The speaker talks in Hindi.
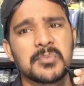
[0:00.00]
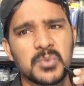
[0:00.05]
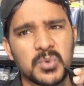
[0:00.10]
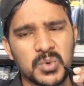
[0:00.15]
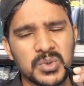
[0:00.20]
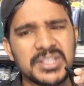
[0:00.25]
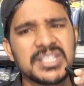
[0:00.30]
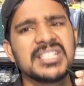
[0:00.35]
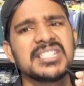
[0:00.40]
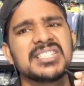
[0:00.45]

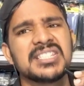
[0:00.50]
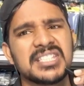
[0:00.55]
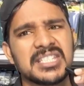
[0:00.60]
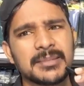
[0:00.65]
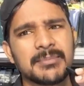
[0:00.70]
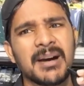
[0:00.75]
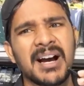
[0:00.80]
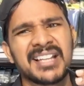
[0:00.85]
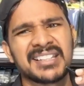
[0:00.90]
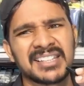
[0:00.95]
मोदी जी
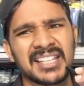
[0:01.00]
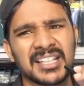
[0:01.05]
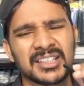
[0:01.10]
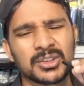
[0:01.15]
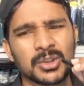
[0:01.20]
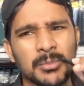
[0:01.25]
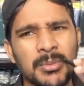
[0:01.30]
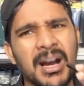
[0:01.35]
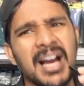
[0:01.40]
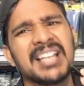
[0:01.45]
की बात है
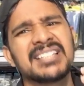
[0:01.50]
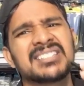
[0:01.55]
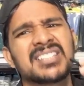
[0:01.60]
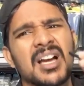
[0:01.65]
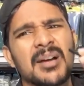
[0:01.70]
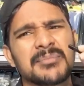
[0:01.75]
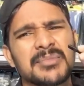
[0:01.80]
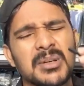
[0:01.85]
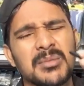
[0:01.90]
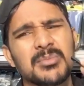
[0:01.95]
तो भाई
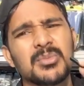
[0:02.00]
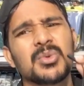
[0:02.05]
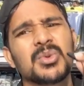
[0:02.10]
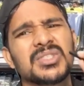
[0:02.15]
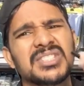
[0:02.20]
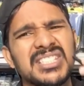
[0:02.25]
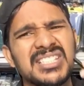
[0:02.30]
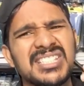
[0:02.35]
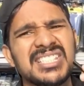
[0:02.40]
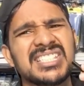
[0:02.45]
साहब जब
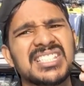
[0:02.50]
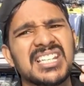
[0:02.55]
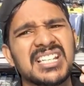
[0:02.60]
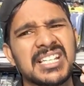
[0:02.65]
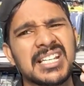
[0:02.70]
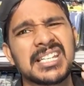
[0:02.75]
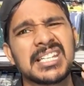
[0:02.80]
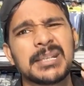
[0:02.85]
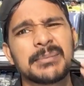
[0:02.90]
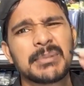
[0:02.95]
मोदी जी के
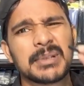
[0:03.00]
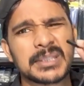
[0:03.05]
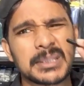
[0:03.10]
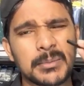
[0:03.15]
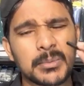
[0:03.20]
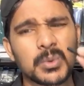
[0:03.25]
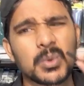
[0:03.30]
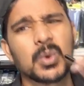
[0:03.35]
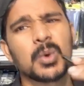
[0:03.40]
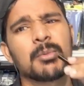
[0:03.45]
कहने पर
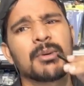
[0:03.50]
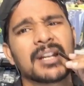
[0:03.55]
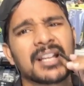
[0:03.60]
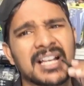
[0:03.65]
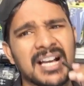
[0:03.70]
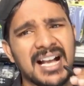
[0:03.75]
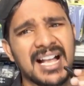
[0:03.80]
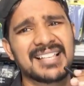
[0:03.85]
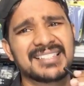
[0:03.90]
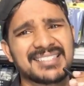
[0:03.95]
सब गोबर
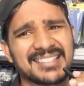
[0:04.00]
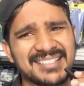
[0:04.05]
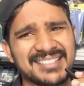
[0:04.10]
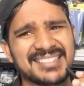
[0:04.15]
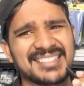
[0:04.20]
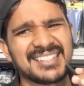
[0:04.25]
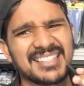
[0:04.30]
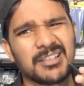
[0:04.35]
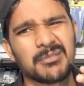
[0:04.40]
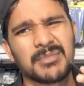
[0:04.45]
खा
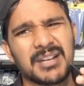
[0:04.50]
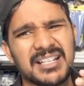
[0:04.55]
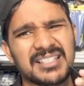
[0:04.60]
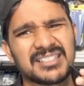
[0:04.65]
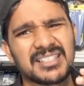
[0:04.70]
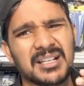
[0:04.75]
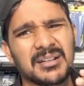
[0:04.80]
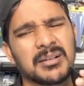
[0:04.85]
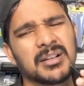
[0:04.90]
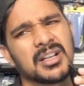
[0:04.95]
सकते हैं भाई
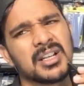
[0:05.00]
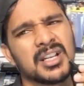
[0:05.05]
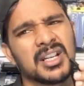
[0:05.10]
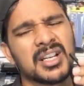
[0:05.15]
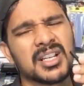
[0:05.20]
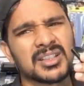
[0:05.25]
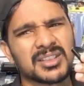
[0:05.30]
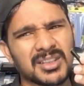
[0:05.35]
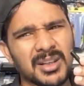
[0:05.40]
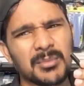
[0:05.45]
साहब
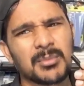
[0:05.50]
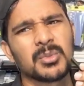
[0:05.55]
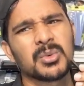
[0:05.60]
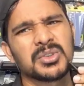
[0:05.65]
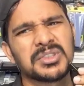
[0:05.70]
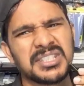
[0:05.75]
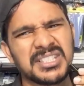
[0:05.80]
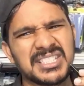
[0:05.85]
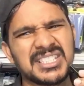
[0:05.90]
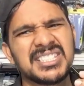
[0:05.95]
तब
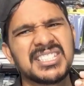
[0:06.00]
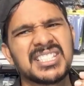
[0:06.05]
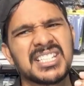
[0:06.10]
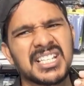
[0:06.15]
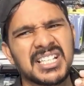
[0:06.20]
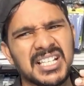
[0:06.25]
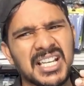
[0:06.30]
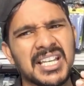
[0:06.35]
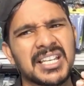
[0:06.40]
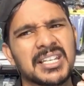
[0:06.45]
मोदी जी
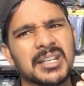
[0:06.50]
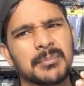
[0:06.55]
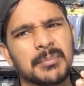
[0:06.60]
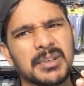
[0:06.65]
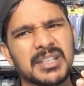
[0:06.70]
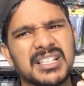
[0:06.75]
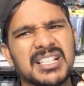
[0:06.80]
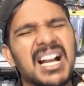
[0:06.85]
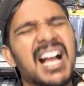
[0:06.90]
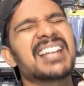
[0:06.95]
के कहने
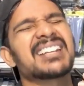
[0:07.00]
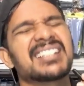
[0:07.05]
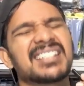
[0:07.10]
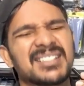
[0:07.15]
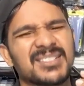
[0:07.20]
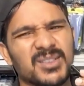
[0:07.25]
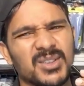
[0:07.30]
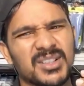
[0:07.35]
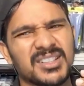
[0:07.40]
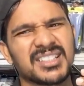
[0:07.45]
पर का
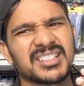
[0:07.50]
नहीं कर